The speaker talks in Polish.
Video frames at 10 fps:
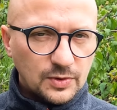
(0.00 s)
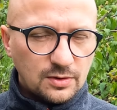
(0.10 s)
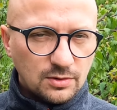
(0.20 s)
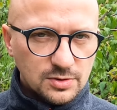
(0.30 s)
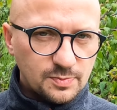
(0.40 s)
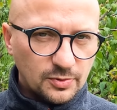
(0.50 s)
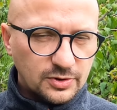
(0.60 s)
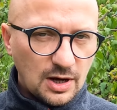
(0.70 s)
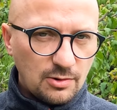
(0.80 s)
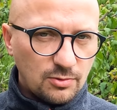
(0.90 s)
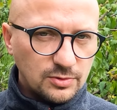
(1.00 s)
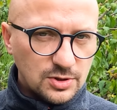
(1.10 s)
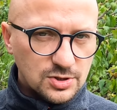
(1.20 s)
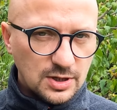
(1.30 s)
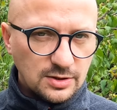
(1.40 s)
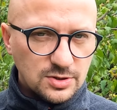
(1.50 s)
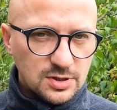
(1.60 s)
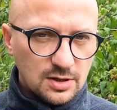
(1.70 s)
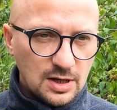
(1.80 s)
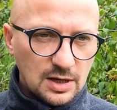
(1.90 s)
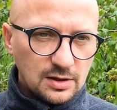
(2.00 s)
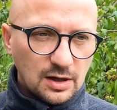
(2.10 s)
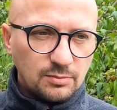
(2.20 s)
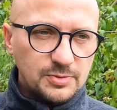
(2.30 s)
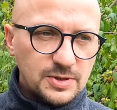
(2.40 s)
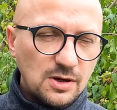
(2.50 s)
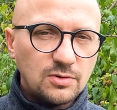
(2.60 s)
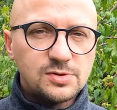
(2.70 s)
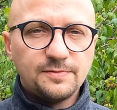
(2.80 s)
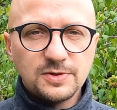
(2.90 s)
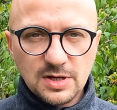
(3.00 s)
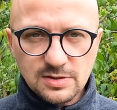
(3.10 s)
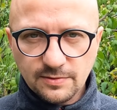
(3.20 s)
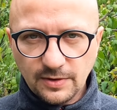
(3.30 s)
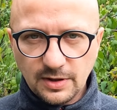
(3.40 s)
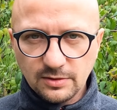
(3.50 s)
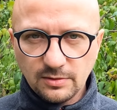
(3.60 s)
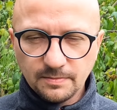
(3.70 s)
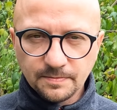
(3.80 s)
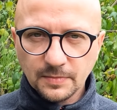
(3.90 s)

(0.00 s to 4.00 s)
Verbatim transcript: kogo spotkało nieszczęście, albo z jakiegoś zwycięstwa nad nim.